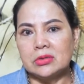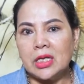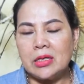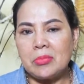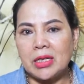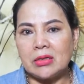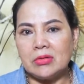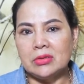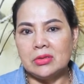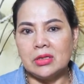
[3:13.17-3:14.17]
thay mặt
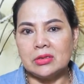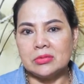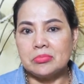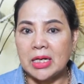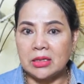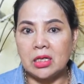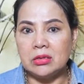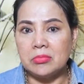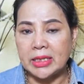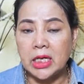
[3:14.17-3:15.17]
coi như là bản
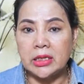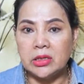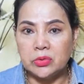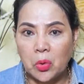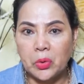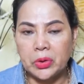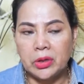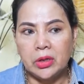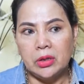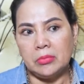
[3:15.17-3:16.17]
thân bệnh nhân như tôi
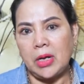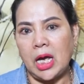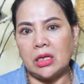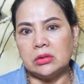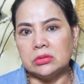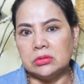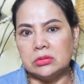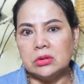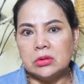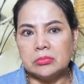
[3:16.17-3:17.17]
mà
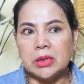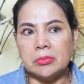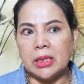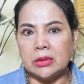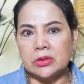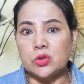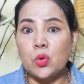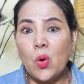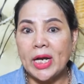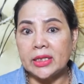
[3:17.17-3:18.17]
bị bệnh
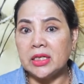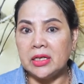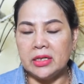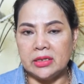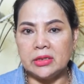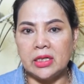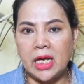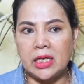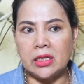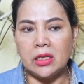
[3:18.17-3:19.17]
rối loạn tiền đình như thế
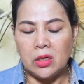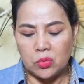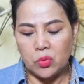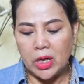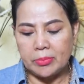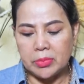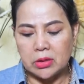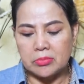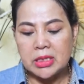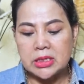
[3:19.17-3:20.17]
này tôi gặp
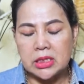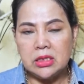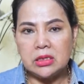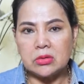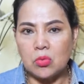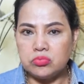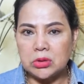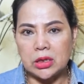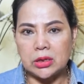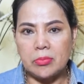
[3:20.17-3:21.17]
được bác sĩ cũng
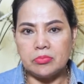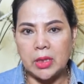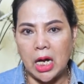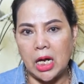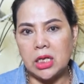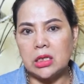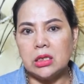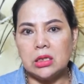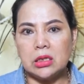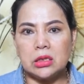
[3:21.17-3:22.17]
tận tâm đã
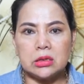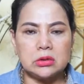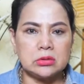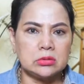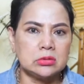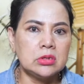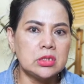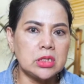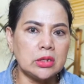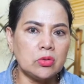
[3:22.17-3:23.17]
uh,
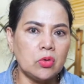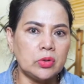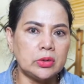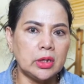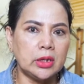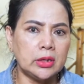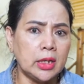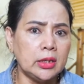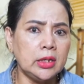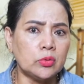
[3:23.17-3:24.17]
hướng dẫn tôi đến,
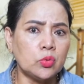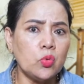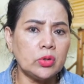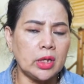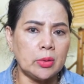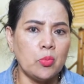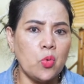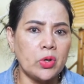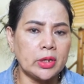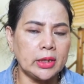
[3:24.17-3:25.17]
đến hiệu thuốc để
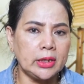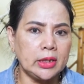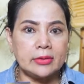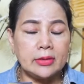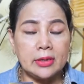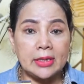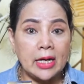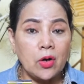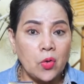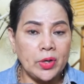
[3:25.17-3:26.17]
mua cái tiền đình
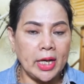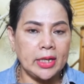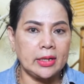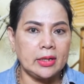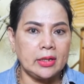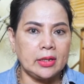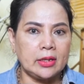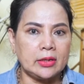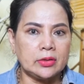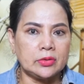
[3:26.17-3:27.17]
thăng gôn này ờ,